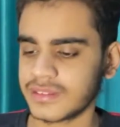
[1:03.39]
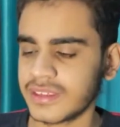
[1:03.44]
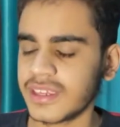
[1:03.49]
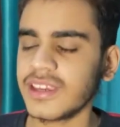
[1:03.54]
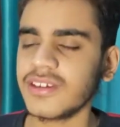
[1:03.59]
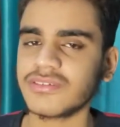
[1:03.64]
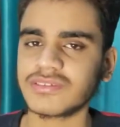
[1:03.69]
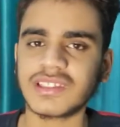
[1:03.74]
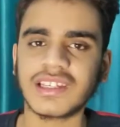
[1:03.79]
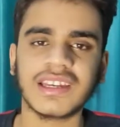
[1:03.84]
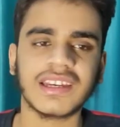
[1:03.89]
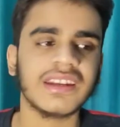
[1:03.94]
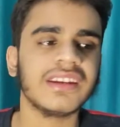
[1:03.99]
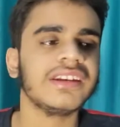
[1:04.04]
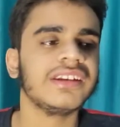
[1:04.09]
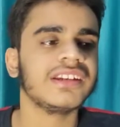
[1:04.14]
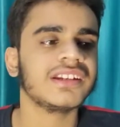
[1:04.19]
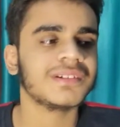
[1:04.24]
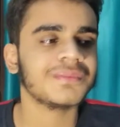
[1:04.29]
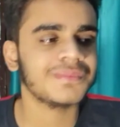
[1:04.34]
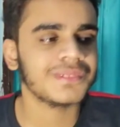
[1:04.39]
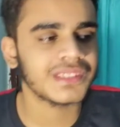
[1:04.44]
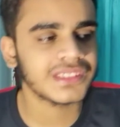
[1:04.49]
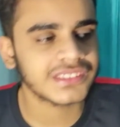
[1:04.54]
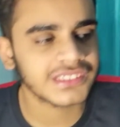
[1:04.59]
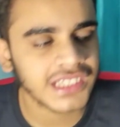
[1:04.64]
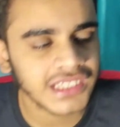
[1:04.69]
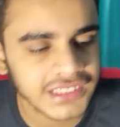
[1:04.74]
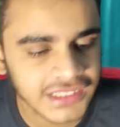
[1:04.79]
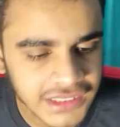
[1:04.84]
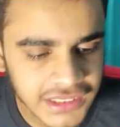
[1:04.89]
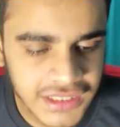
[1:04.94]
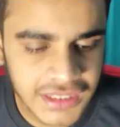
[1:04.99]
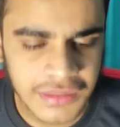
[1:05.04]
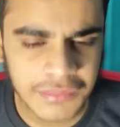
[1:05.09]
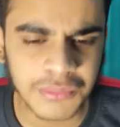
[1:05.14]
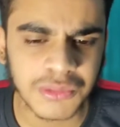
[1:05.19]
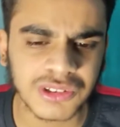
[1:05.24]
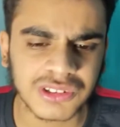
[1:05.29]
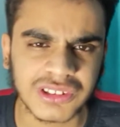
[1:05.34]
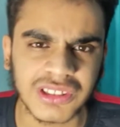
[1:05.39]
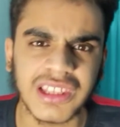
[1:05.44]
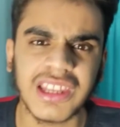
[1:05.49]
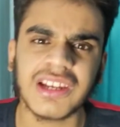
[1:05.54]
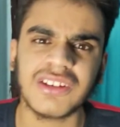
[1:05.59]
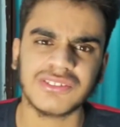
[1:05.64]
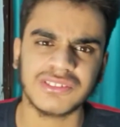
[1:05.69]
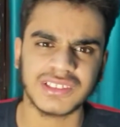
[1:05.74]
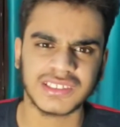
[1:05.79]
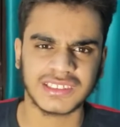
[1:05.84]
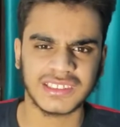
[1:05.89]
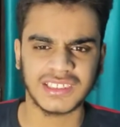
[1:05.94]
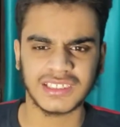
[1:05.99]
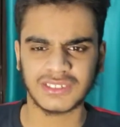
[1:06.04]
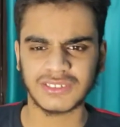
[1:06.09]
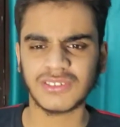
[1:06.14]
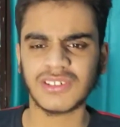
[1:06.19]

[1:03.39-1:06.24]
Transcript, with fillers: यही होता है यार इंडियन कंपनी के साथ बहुत लेट हो जाती है